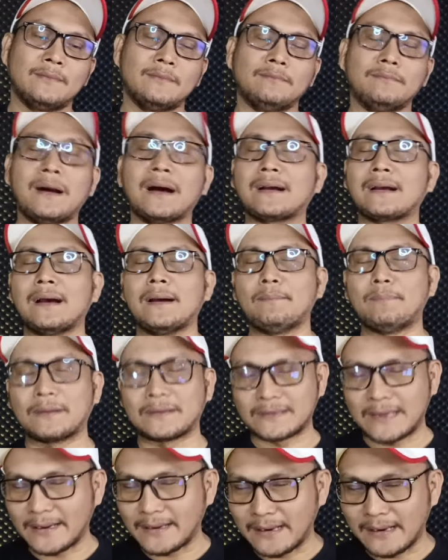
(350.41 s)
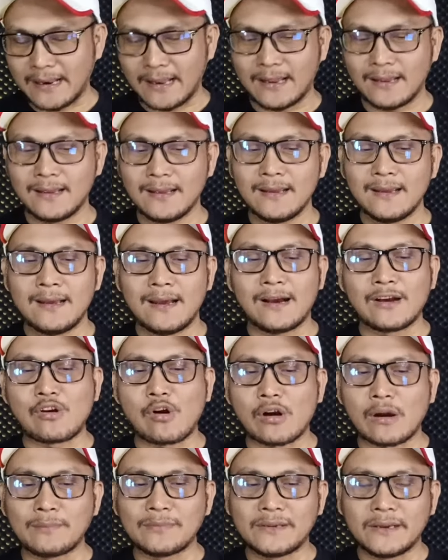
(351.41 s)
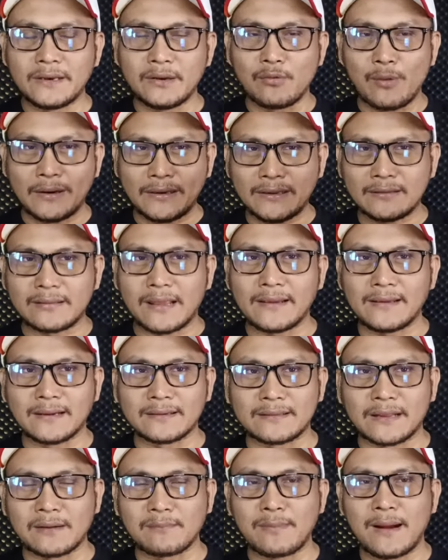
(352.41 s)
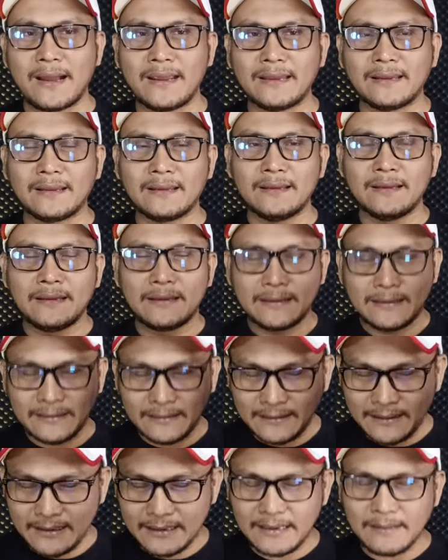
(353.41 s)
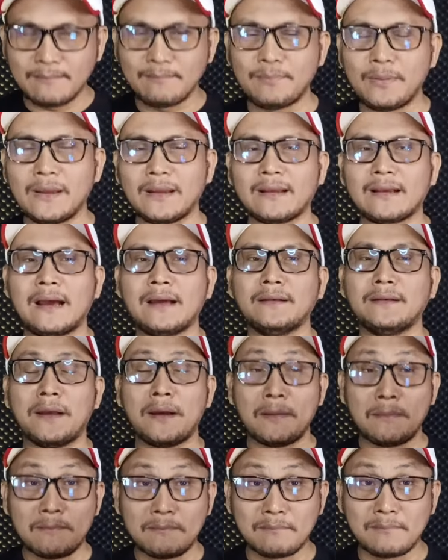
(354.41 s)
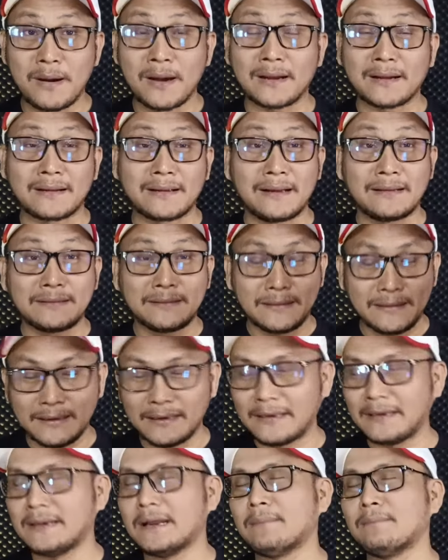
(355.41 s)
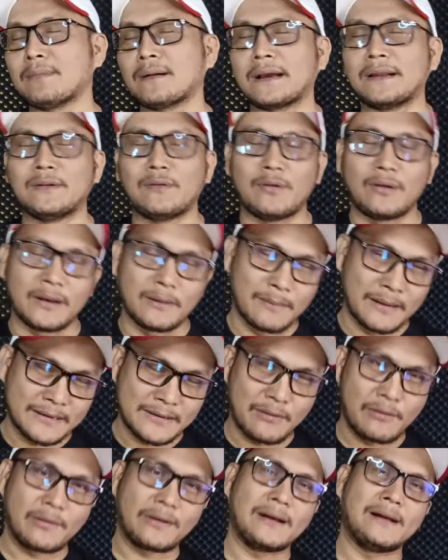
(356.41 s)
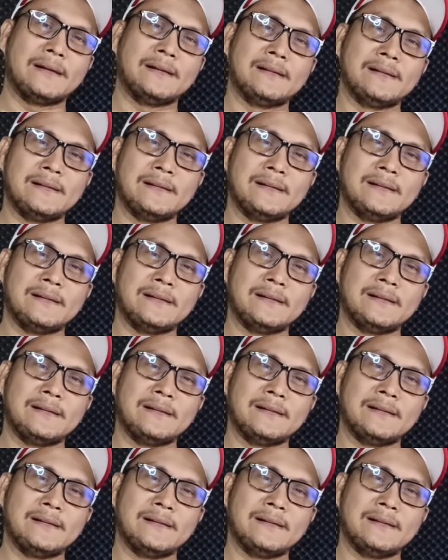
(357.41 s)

Maka percayalah engkau akan menjadi wanita yang terbaik, diimpikan, bahkan diidamkan oleh banyak orang.